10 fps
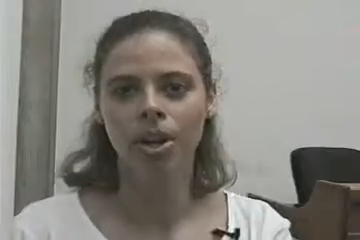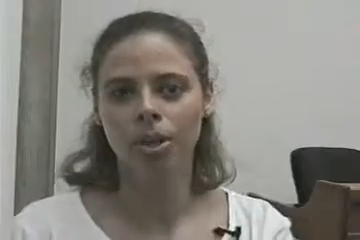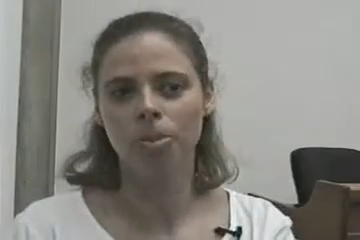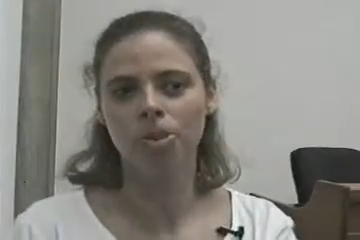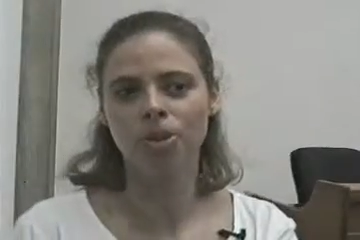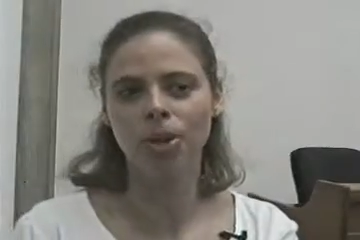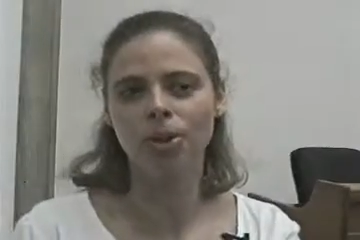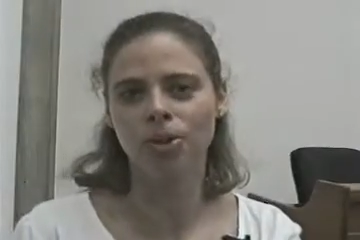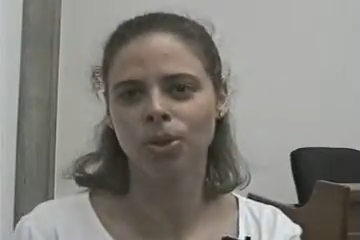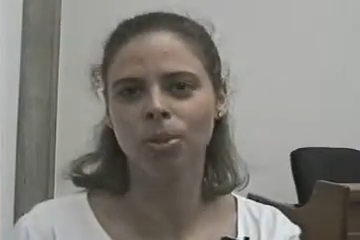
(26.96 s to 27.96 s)
Yo pienso que
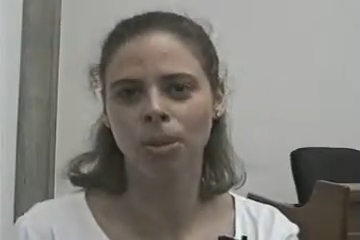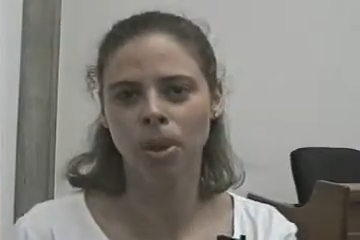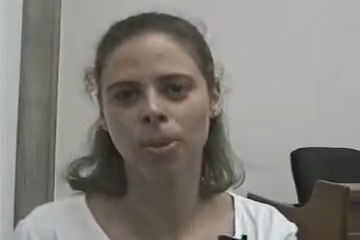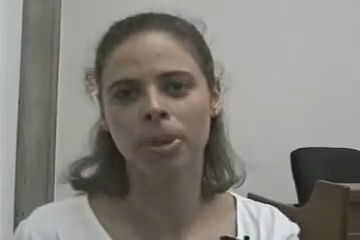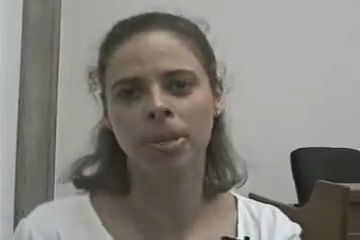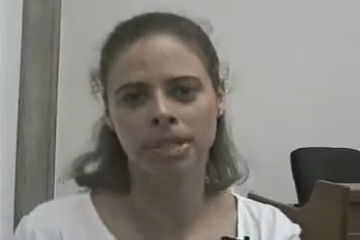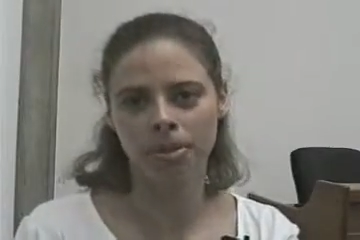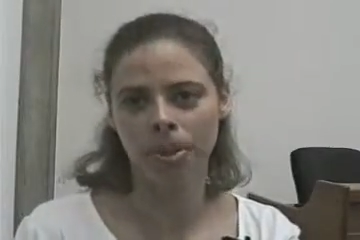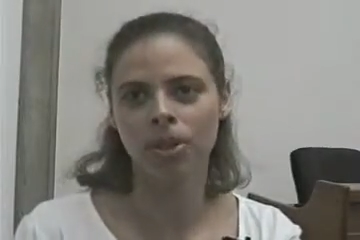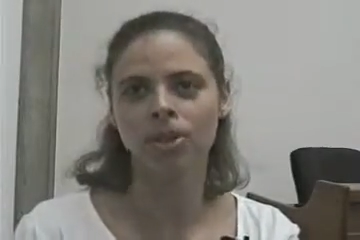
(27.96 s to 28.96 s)
nosotros podemos optimizar
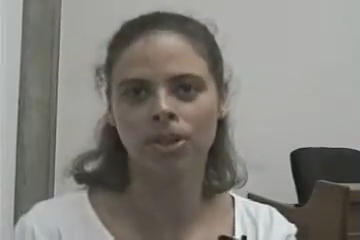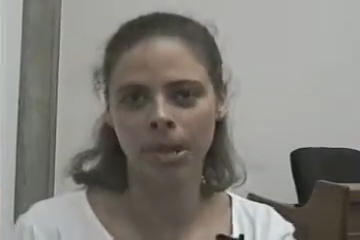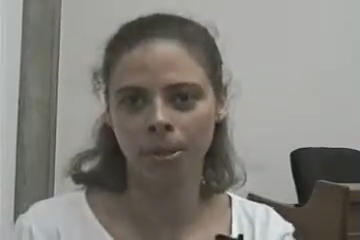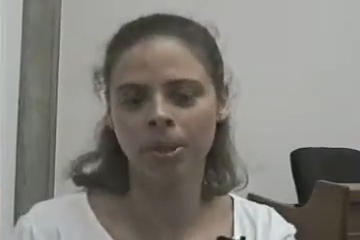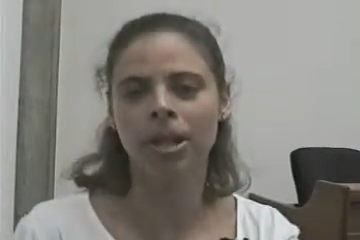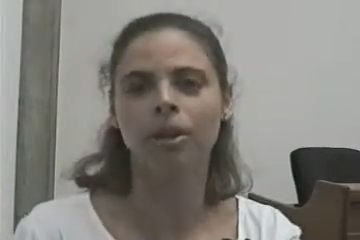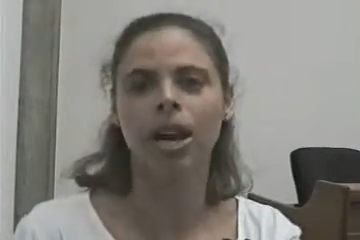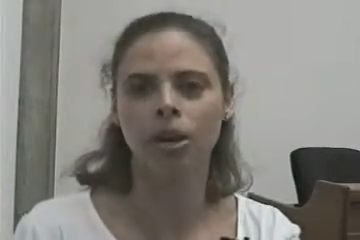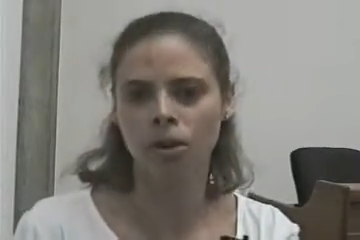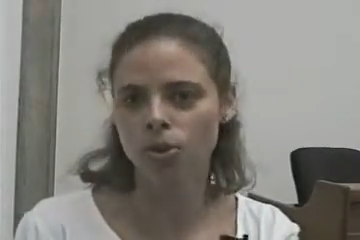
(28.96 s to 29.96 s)
más nuestro tiempo y
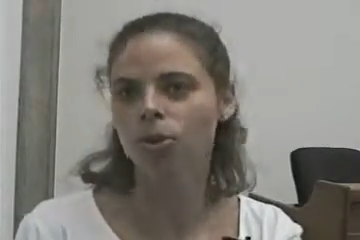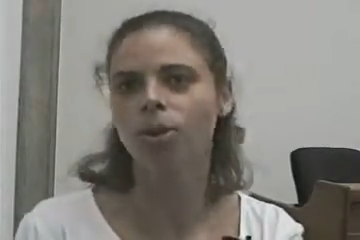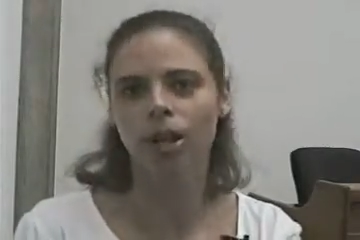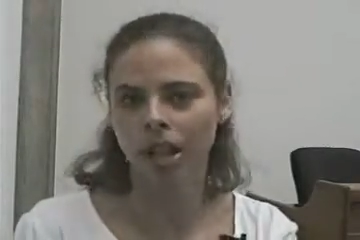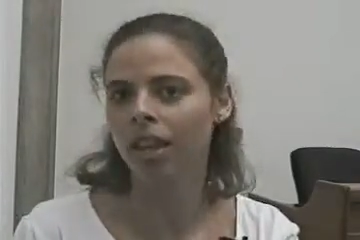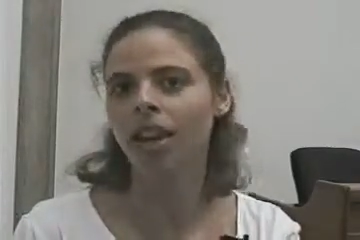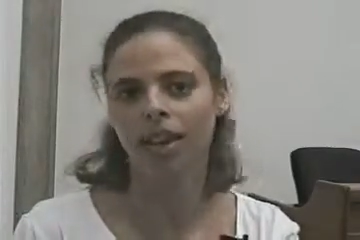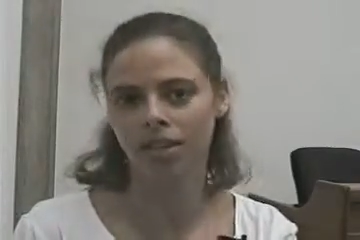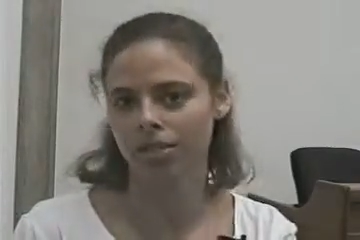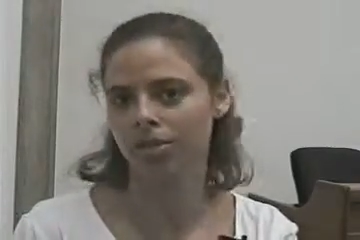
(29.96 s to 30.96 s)
trabajar ocho horas
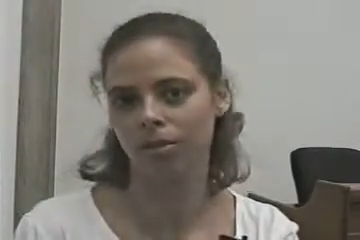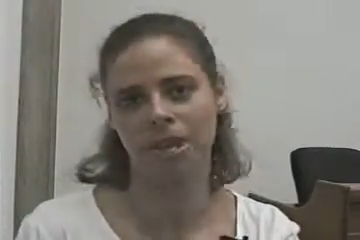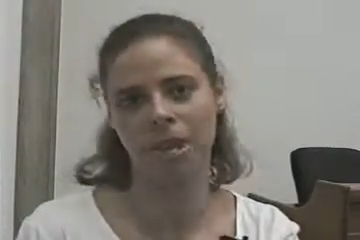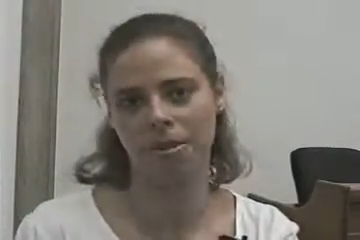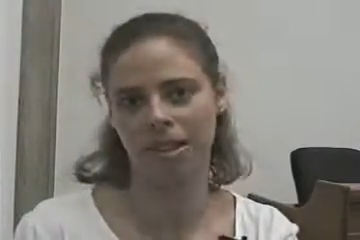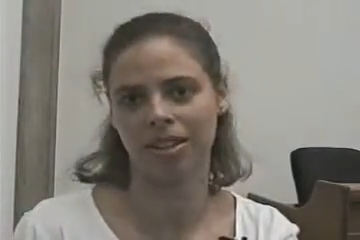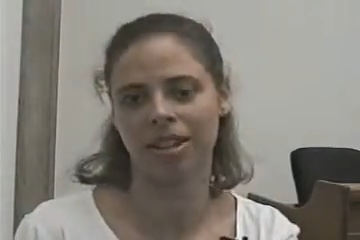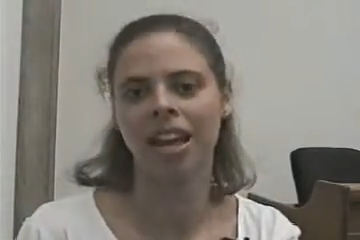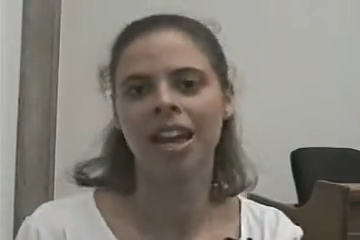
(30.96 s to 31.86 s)
diarias únicamente.